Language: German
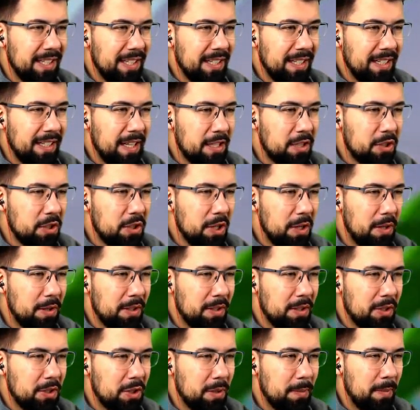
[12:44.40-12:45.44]
Das schaut
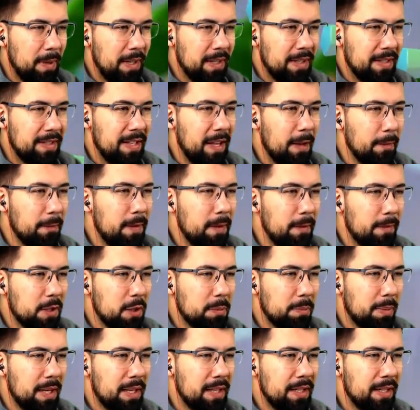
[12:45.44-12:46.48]
schon mal sehr
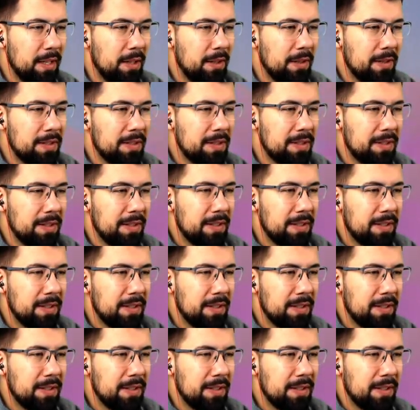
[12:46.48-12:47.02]
vielversprechend aus.